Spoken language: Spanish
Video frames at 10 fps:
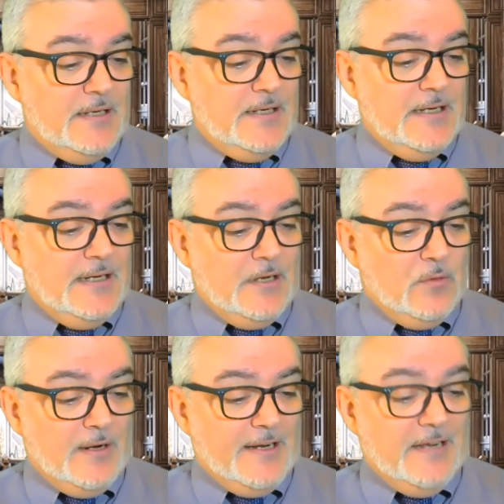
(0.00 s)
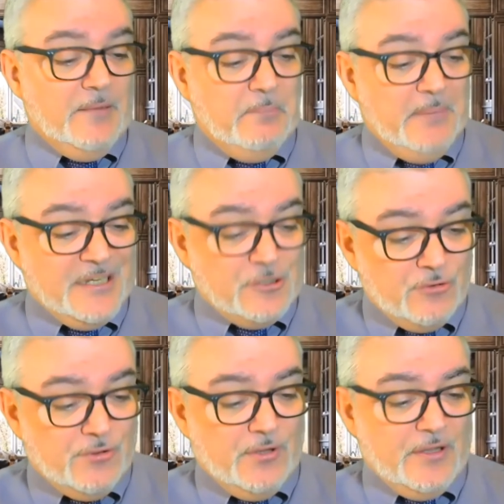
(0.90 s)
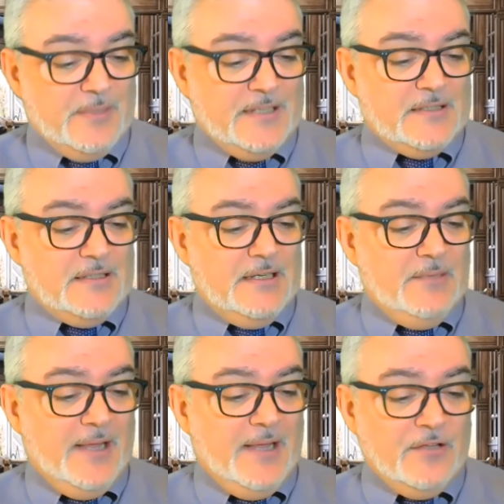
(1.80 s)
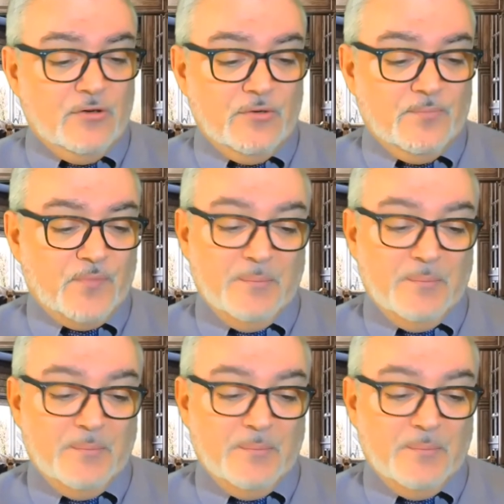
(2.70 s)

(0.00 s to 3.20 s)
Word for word: el cual era mi socio además, y me engañó.